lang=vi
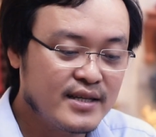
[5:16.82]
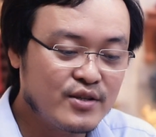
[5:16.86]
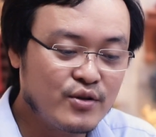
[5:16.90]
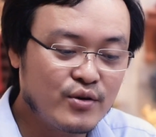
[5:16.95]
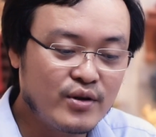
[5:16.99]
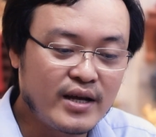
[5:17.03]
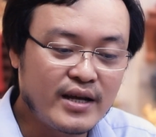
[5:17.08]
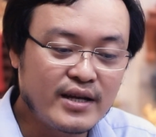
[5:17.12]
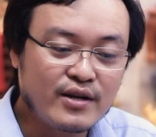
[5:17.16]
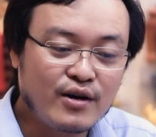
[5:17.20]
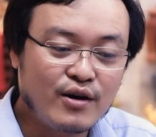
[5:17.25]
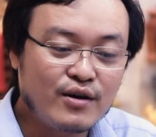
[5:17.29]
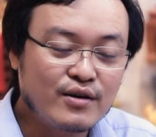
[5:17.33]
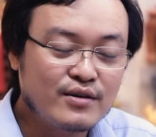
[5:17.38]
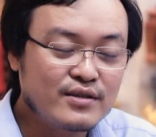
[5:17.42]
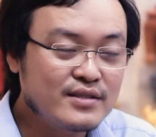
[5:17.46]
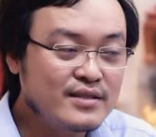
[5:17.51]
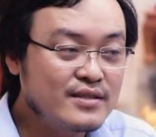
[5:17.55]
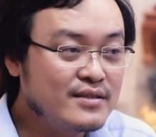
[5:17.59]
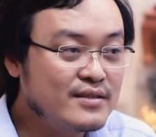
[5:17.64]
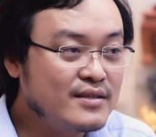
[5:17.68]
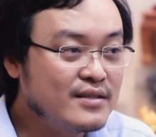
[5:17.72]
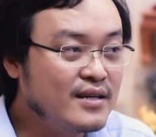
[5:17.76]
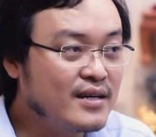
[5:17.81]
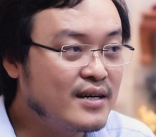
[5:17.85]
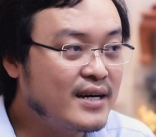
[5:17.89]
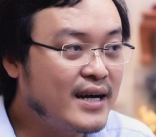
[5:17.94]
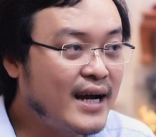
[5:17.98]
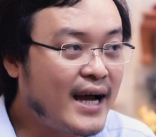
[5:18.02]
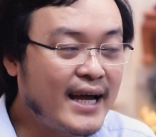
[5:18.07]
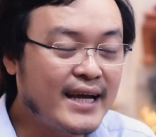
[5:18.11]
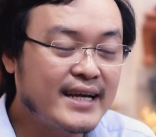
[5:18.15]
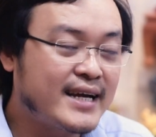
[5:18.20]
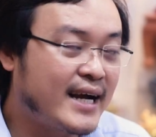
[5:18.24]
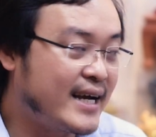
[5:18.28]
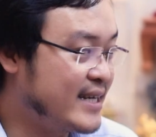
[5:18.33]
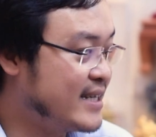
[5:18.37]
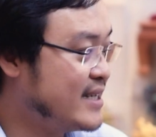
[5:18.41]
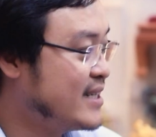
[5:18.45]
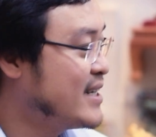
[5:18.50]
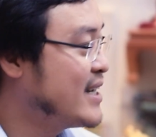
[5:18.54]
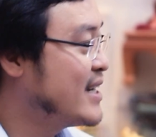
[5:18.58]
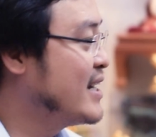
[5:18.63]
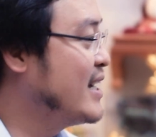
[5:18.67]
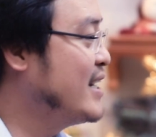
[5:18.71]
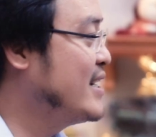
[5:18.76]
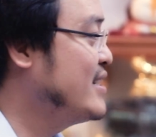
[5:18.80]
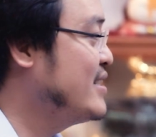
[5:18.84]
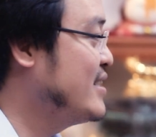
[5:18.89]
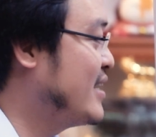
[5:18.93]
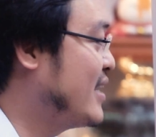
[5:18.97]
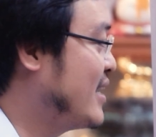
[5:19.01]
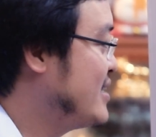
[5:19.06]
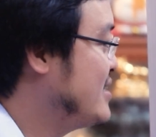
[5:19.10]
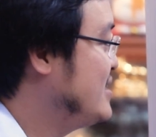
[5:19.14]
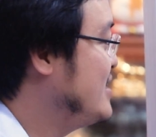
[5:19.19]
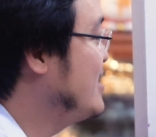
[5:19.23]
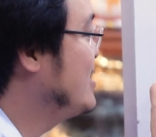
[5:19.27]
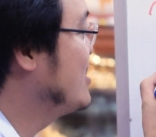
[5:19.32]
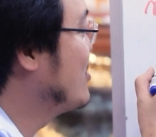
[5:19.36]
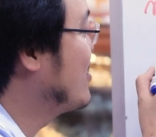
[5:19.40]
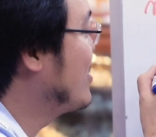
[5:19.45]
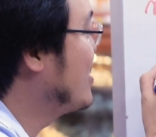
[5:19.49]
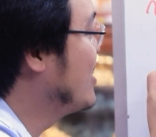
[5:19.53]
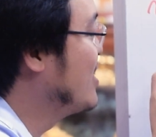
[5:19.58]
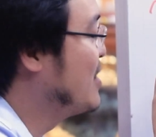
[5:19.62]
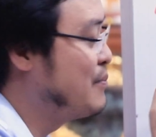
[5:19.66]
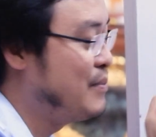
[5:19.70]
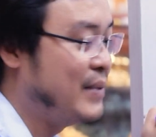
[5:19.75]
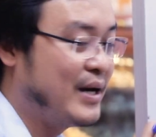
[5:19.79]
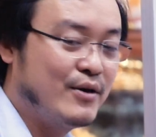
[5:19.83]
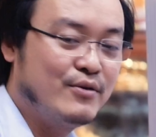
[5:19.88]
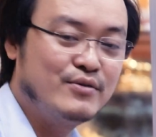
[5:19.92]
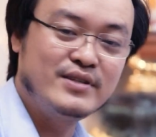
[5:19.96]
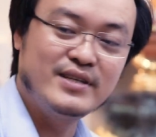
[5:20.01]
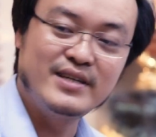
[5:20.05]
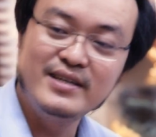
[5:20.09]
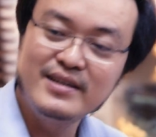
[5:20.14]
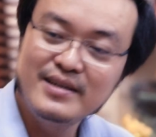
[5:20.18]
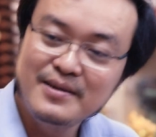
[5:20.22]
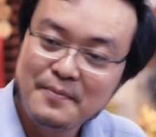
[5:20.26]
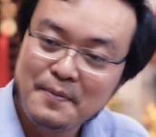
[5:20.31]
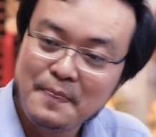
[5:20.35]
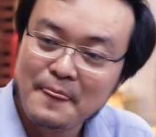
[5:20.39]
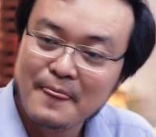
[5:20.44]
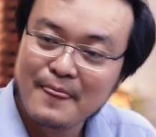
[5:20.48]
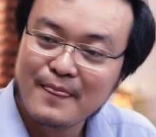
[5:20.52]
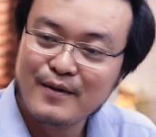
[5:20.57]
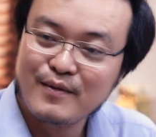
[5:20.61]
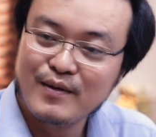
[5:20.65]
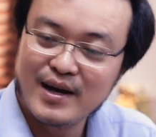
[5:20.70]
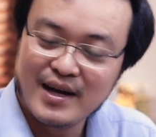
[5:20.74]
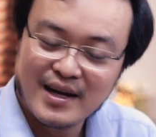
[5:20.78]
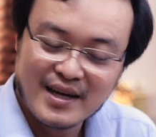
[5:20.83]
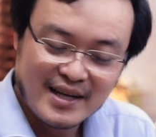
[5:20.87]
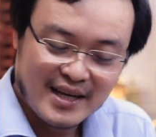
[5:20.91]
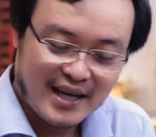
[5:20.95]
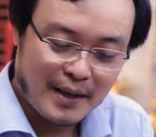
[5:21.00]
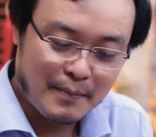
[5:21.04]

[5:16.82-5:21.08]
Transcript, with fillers: tôi lại đo được hai cạnh cái đất nhà anh chị nó lại hơi méo tí, đúng không ạ?